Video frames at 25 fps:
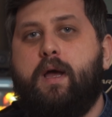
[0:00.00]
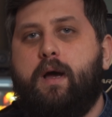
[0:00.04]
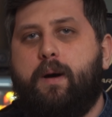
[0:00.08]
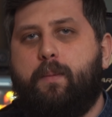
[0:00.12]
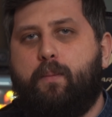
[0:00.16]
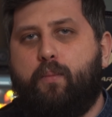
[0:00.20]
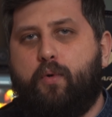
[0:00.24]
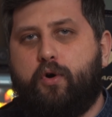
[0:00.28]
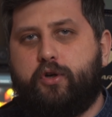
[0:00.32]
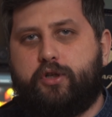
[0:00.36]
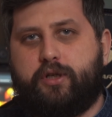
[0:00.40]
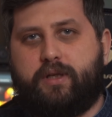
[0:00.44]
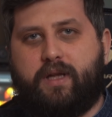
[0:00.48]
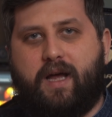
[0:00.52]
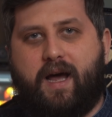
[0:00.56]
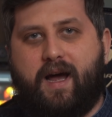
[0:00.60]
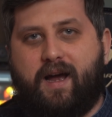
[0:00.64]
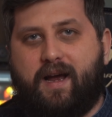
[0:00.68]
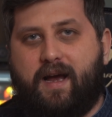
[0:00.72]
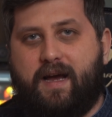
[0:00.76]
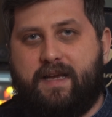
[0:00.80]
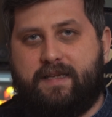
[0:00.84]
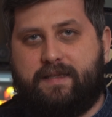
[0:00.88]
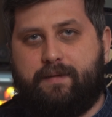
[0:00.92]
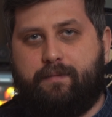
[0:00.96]
может
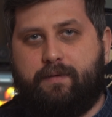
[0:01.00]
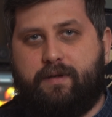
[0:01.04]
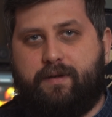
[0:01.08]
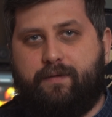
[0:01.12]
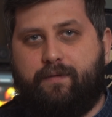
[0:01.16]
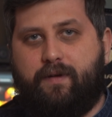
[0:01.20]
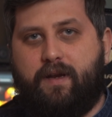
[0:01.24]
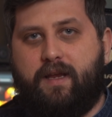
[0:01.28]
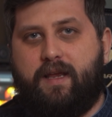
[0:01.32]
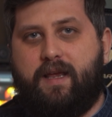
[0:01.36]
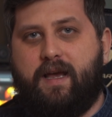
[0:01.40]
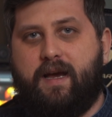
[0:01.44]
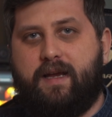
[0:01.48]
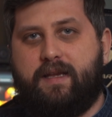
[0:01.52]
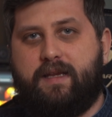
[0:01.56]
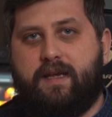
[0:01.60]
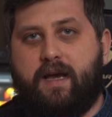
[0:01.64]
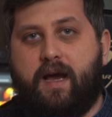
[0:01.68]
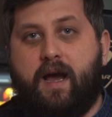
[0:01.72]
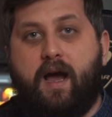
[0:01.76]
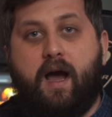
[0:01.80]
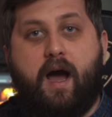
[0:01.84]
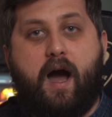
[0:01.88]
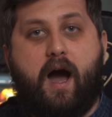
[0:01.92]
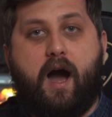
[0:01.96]
оказывать влияние